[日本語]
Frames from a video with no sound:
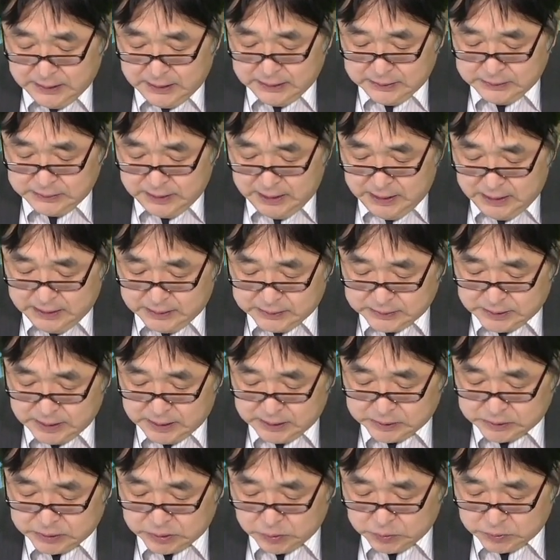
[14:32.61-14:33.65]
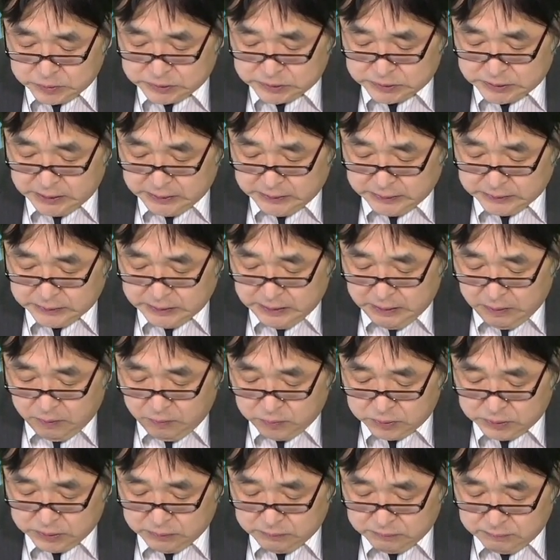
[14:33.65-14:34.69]
がりで成長してきて
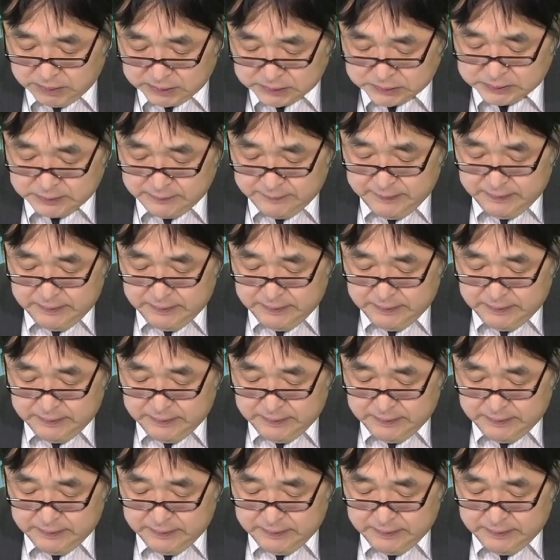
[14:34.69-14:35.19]
おります。